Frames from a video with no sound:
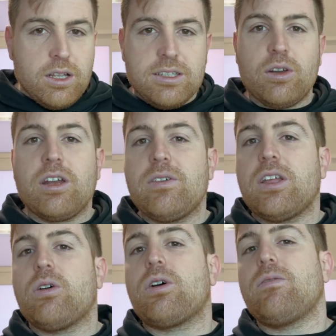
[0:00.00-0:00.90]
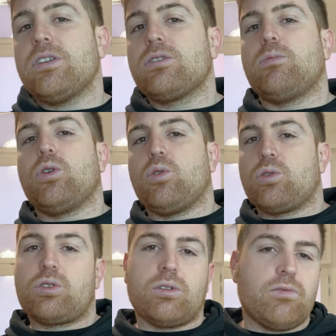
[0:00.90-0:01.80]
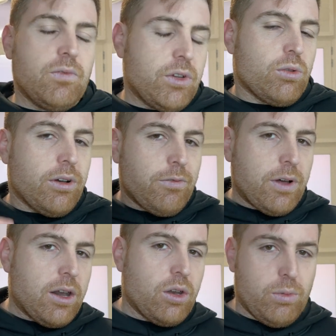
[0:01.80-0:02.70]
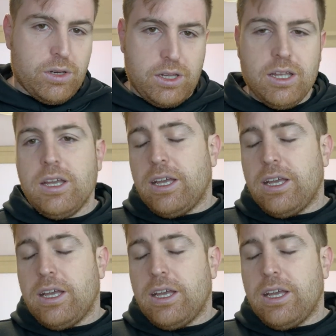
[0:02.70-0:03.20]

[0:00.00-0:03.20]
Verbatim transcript: se non avete ancora visto il mio corso vi invito a farlo perché